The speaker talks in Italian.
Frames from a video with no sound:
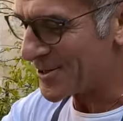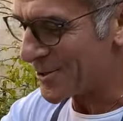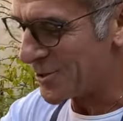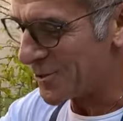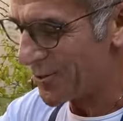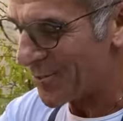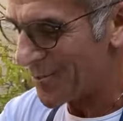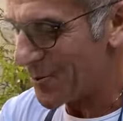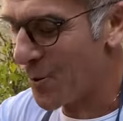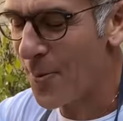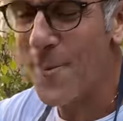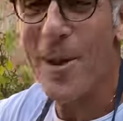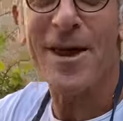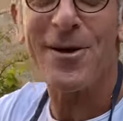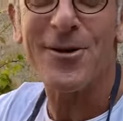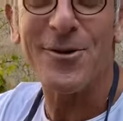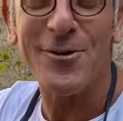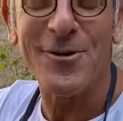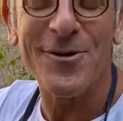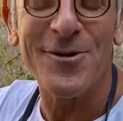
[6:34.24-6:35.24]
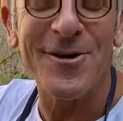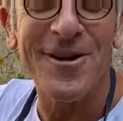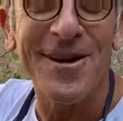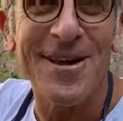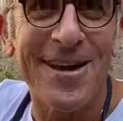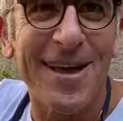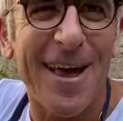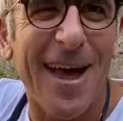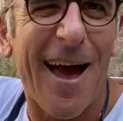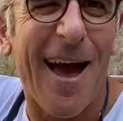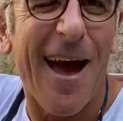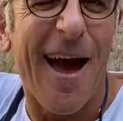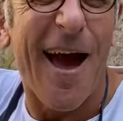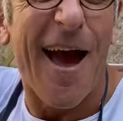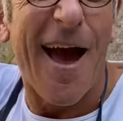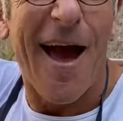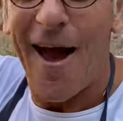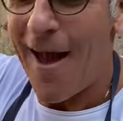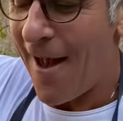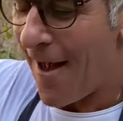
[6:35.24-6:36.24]
solito mio metodo
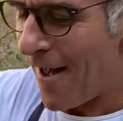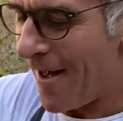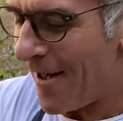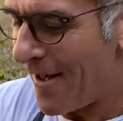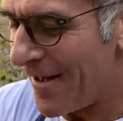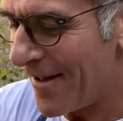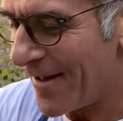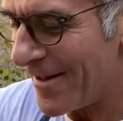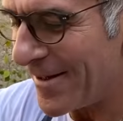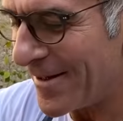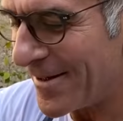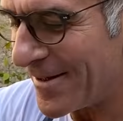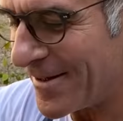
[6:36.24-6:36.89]
ah.